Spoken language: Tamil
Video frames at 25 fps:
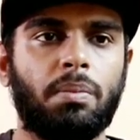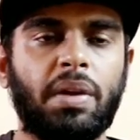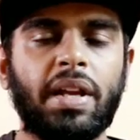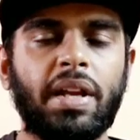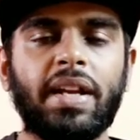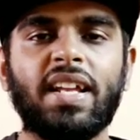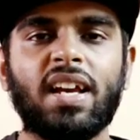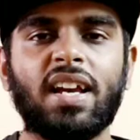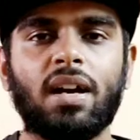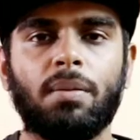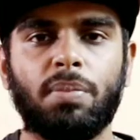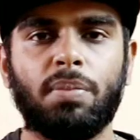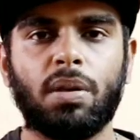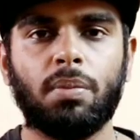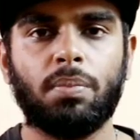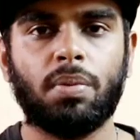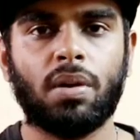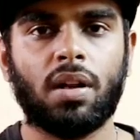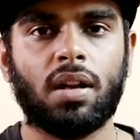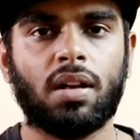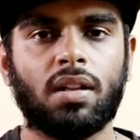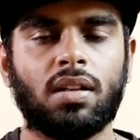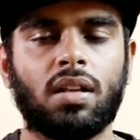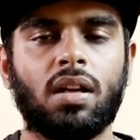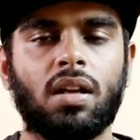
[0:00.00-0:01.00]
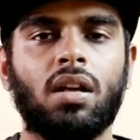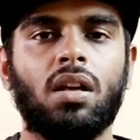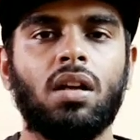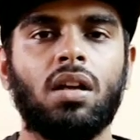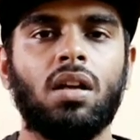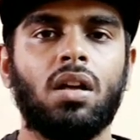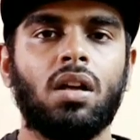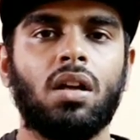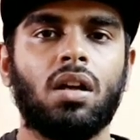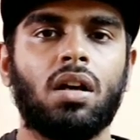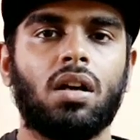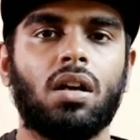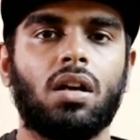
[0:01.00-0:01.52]
மீடியா பீப்புளால் தான்
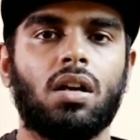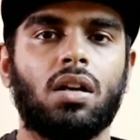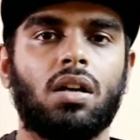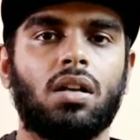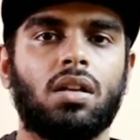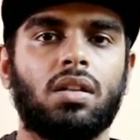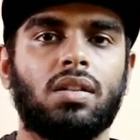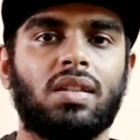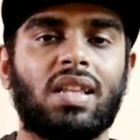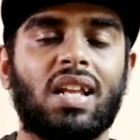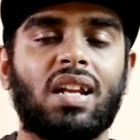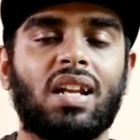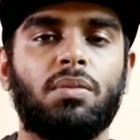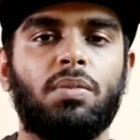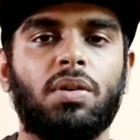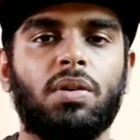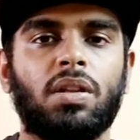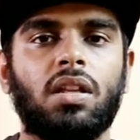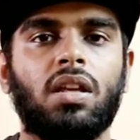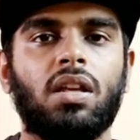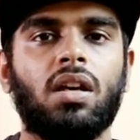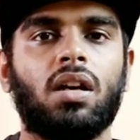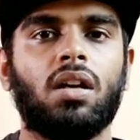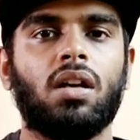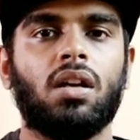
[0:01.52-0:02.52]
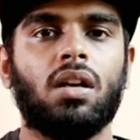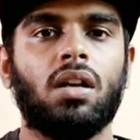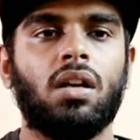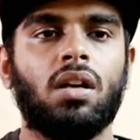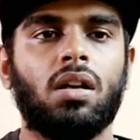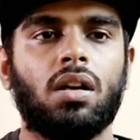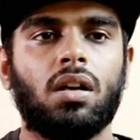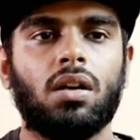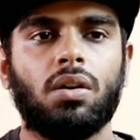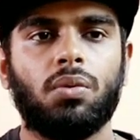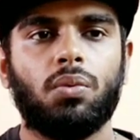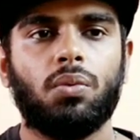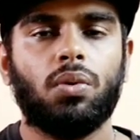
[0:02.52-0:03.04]
தளபதியை
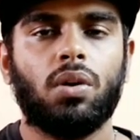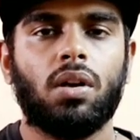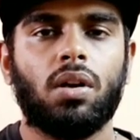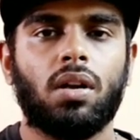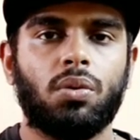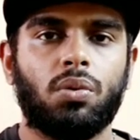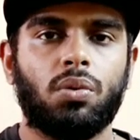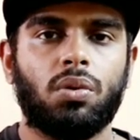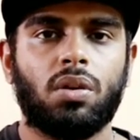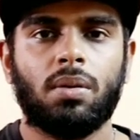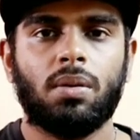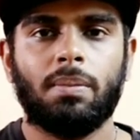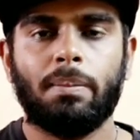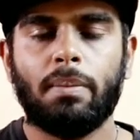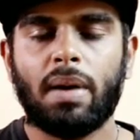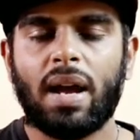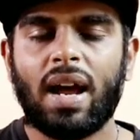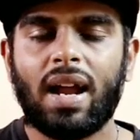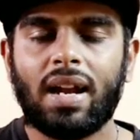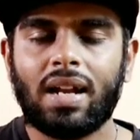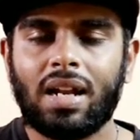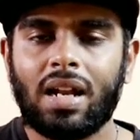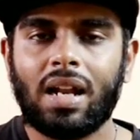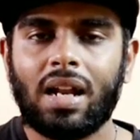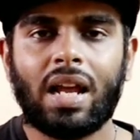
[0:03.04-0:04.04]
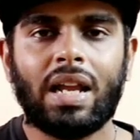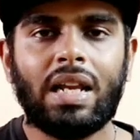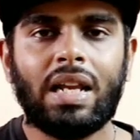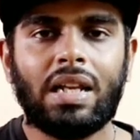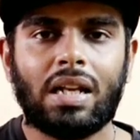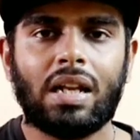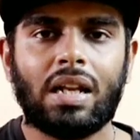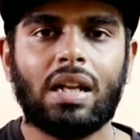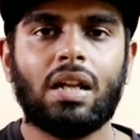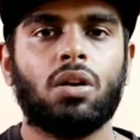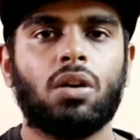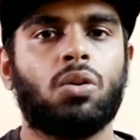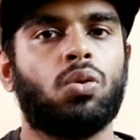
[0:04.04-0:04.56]
உள்ள ஒரு பேட்
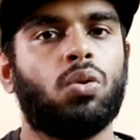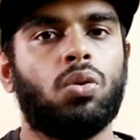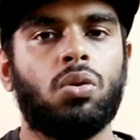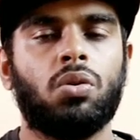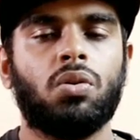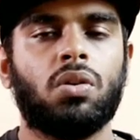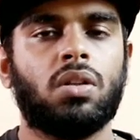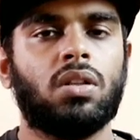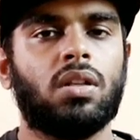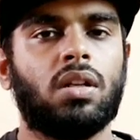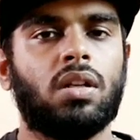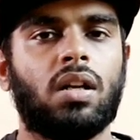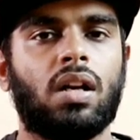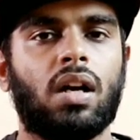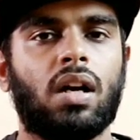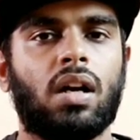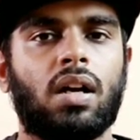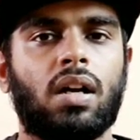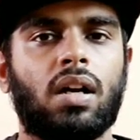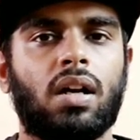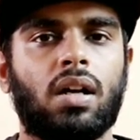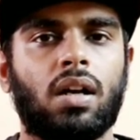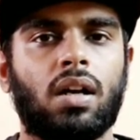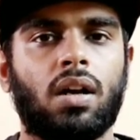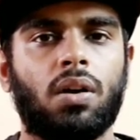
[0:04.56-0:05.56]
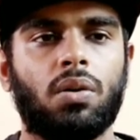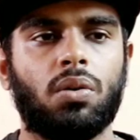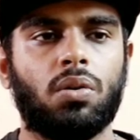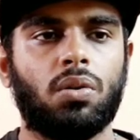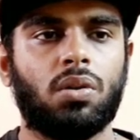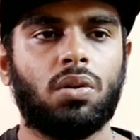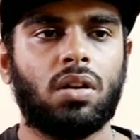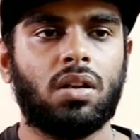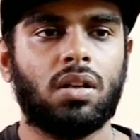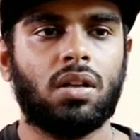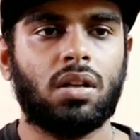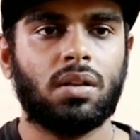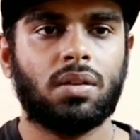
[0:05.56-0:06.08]
லைட்டில் கொண்டு வந்திருக்காங்க அவர்
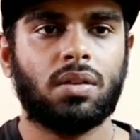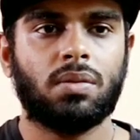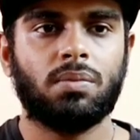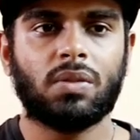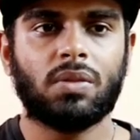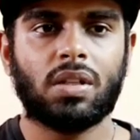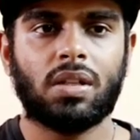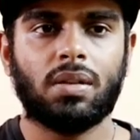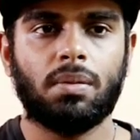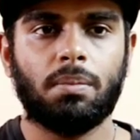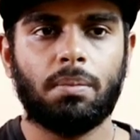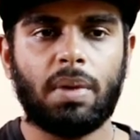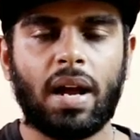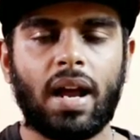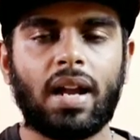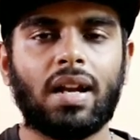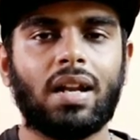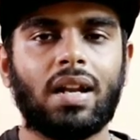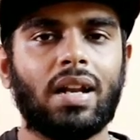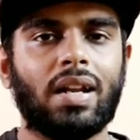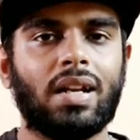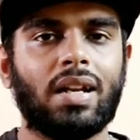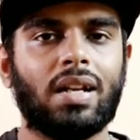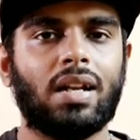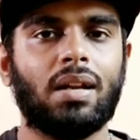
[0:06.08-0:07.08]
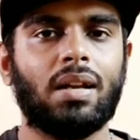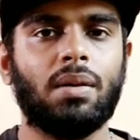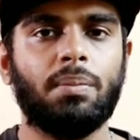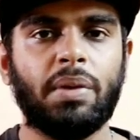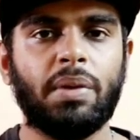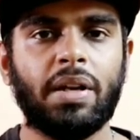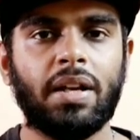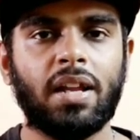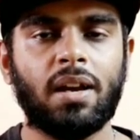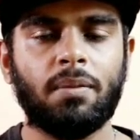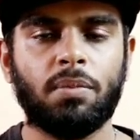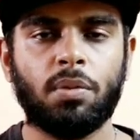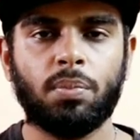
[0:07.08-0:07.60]
ஒரு பேட் லைட்டில்
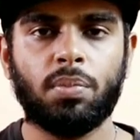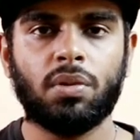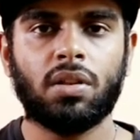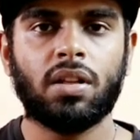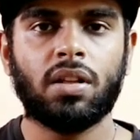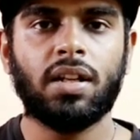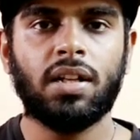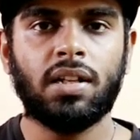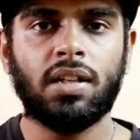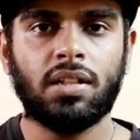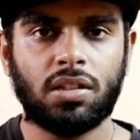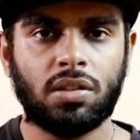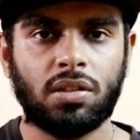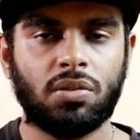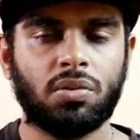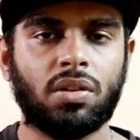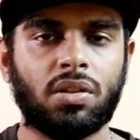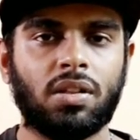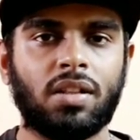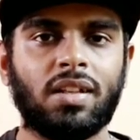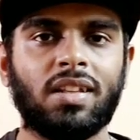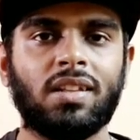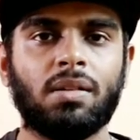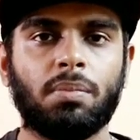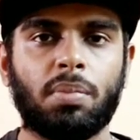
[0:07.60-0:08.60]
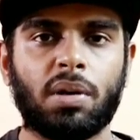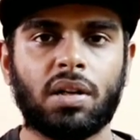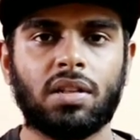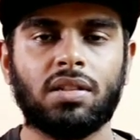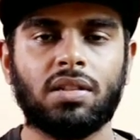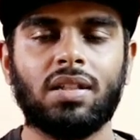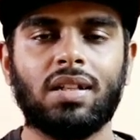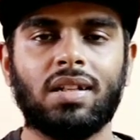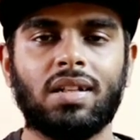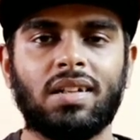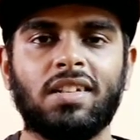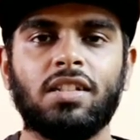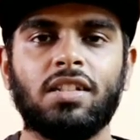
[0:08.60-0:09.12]
மீடியா பீப்புள் தான் இழுத்துட்டு வந்து இந்த
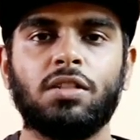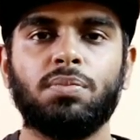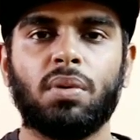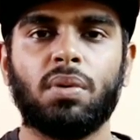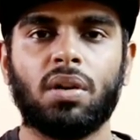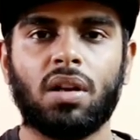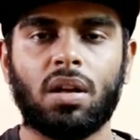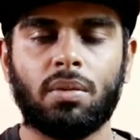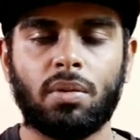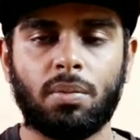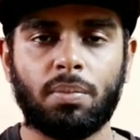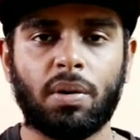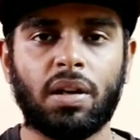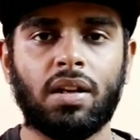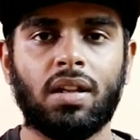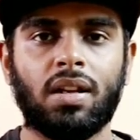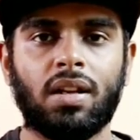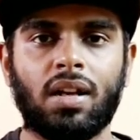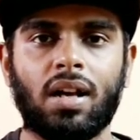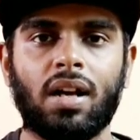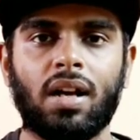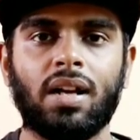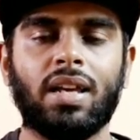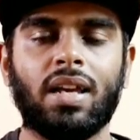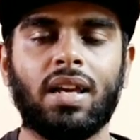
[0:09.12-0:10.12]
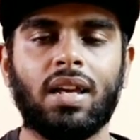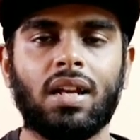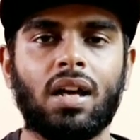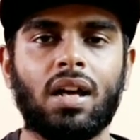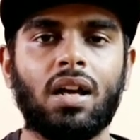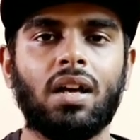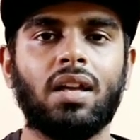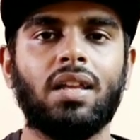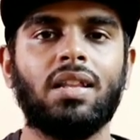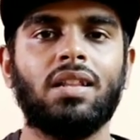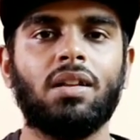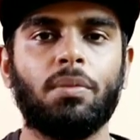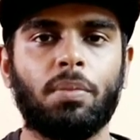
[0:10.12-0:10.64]
படத்தை ரிலீஸ் பண்ணாமல் பண்ணியிருக்காங்க ஏன்னா
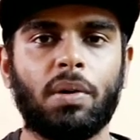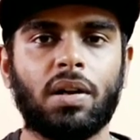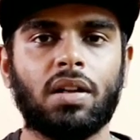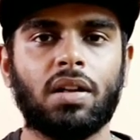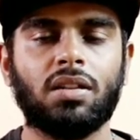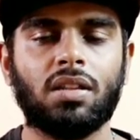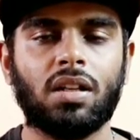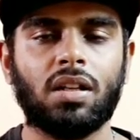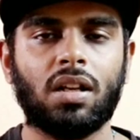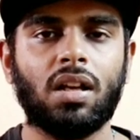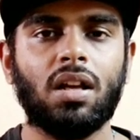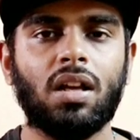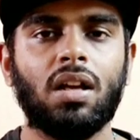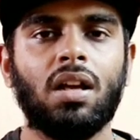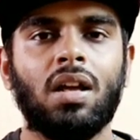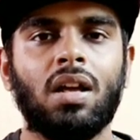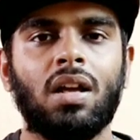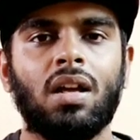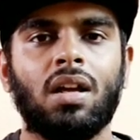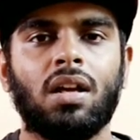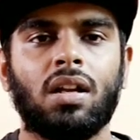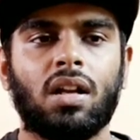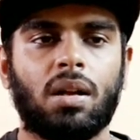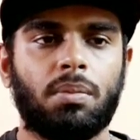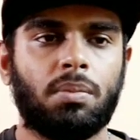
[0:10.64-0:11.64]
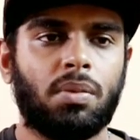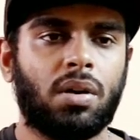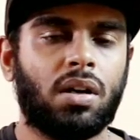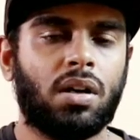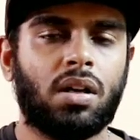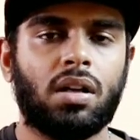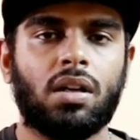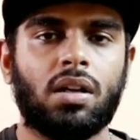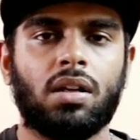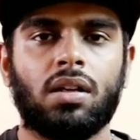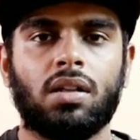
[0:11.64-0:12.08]
இந்த படத்தில் நம்ம